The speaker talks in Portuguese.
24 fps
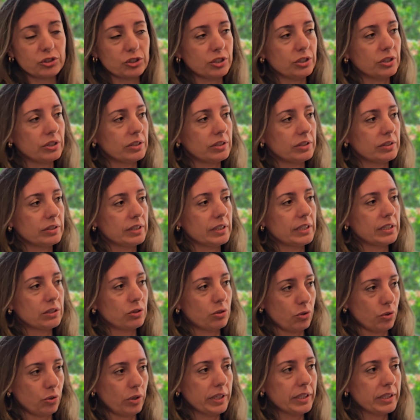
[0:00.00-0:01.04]
de
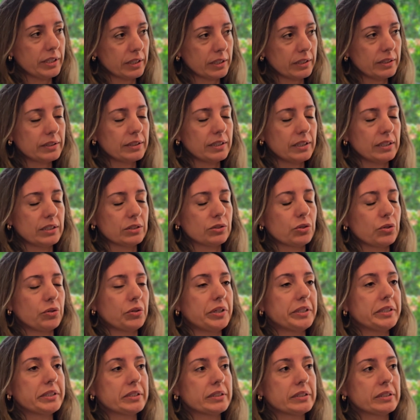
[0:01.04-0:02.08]
eletrônica, em
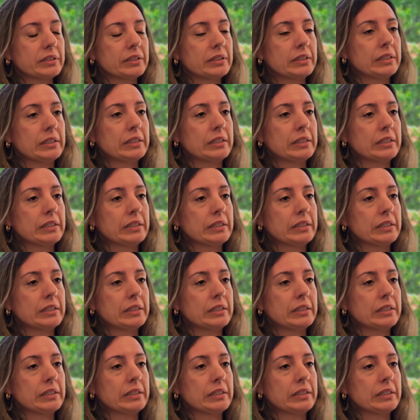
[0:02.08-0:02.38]
eletrônica,